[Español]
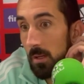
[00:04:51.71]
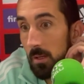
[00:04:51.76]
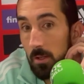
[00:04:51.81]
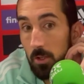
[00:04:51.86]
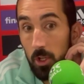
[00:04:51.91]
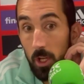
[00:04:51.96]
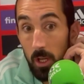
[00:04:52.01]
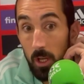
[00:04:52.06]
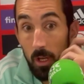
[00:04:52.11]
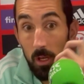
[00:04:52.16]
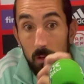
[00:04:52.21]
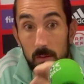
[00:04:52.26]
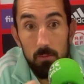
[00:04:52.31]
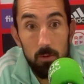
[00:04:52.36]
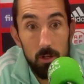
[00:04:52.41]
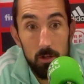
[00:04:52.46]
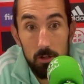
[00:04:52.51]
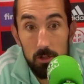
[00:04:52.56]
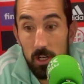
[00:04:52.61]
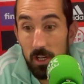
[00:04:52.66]
Sí,
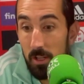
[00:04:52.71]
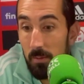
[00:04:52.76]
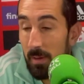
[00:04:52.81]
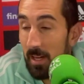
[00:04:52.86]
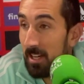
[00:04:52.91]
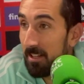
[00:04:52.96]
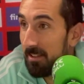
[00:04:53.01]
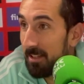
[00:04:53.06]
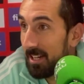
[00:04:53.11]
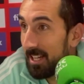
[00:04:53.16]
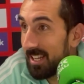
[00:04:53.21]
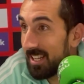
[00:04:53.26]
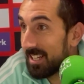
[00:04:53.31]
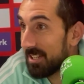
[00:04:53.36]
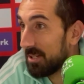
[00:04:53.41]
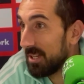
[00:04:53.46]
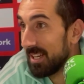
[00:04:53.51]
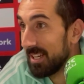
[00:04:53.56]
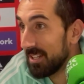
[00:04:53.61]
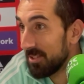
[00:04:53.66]
bueno, Sergi Maestre
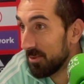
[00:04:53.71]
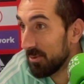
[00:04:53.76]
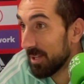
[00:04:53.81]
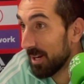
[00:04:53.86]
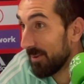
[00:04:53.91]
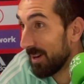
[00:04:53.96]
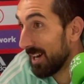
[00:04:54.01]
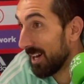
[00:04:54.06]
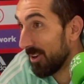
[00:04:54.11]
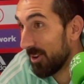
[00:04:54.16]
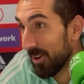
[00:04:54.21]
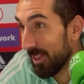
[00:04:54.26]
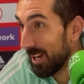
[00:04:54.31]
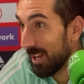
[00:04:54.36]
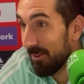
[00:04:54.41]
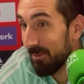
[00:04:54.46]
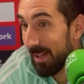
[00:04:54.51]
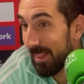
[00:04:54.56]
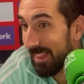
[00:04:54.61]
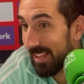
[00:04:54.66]
es, un trabajador del
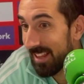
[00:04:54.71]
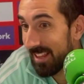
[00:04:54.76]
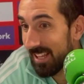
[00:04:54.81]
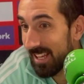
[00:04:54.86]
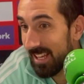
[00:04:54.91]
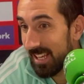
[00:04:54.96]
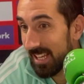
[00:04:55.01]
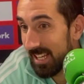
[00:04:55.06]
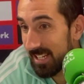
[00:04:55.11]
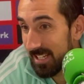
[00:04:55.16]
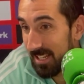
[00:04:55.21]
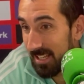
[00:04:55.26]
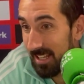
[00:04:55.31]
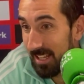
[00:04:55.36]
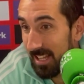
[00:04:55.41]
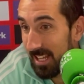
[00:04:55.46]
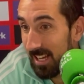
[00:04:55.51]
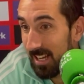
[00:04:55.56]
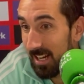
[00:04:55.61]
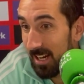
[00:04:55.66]
Albacete y se
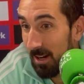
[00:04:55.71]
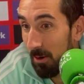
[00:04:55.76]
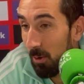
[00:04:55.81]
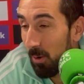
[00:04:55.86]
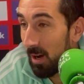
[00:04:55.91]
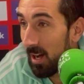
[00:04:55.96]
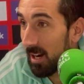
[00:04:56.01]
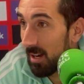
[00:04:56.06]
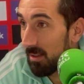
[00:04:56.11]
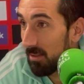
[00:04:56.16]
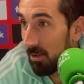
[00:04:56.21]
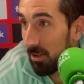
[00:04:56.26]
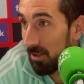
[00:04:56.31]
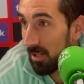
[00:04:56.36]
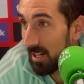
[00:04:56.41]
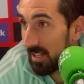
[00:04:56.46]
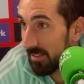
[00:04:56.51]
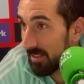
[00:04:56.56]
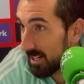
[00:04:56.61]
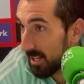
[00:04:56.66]
dedica a jugar donde
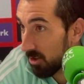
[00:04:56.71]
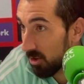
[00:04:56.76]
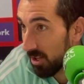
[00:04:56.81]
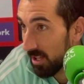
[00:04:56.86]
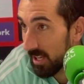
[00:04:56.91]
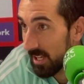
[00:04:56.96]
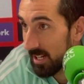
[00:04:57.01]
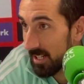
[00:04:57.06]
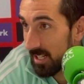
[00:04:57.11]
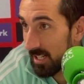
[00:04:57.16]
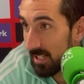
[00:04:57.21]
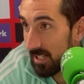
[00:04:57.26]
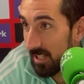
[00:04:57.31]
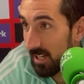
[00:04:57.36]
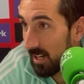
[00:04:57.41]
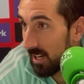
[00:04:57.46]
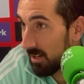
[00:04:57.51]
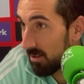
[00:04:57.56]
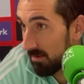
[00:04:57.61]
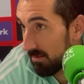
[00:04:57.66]
el entrenador quiere, es así de
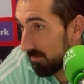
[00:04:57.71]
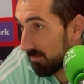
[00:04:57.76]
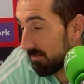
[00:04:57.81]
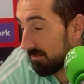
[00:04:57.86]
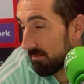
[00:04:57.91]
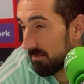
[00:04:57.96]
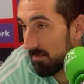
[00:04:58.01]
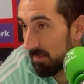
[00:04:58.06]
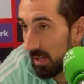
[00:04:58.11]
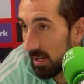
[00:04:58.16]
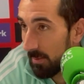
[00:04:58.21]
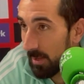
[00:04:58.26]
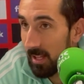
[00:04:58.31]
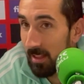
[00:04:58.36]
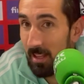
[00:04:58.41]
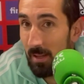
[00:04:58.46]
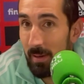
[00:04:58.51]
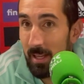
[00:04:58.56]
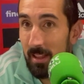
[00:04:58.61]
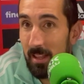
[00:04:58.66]
claro.
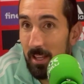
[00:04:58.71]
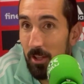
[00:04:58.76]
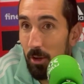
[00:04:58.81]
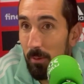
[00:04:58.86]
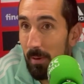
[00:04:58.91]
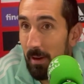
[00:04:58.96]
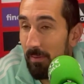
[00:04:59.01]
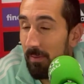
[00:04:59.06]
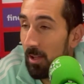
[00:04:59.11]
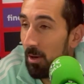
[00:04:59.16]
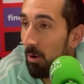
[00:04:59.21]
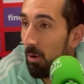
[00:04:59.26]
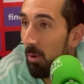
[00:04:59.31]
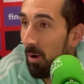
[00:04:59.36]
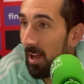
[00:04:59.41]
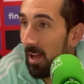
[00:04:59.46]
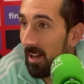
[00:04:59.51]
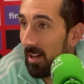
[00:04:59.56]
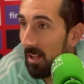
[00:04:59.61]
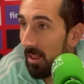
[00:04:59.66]
Evidentemente yo prefiero
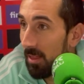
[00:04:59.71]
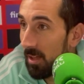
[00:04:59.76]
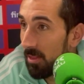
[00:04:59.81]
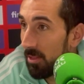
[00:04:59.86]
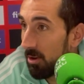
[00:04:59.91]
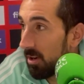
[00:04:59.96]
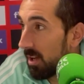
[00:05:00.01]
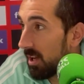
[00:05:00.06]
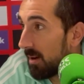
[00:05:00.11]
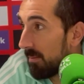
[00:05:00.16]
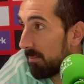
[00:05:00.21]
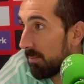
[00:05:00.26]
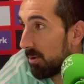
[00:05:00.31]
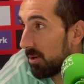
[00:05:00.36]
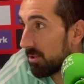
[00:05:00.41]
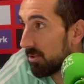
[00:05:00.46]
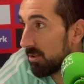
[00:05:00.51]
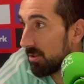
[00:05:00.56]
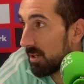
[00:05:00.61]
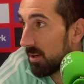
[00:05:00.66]
jugar en el centro del
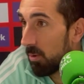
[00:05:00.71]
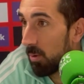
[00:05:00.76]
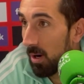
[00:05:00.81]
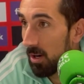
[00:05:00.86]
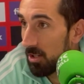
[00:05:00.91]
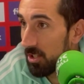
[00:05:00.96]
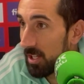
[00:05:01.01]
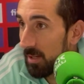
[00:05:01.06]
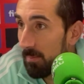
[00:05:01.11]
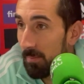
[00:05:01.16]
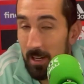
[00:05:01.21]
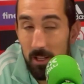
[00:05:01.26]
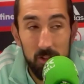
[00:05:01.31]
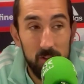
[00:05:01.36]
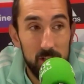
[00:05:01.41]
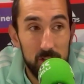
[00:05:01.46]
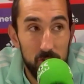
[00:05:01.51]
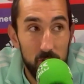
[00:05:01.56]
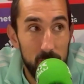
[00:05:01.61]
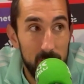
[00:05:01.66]
campo, es donde he jugado siempre,
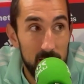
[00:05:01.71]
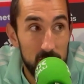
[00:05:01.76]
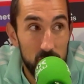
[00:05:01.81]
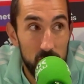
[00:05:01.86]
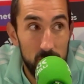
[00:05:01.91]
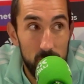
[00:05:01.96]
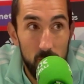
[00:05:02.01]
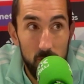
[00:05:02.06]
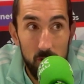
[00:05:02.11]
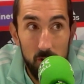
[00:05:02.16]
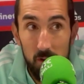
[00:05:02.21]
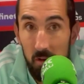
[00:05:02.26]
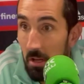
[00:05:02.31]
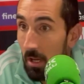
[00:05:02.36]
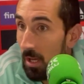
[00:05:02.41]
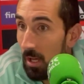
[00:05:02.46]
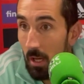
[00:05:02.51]
donde estoy más cómodo.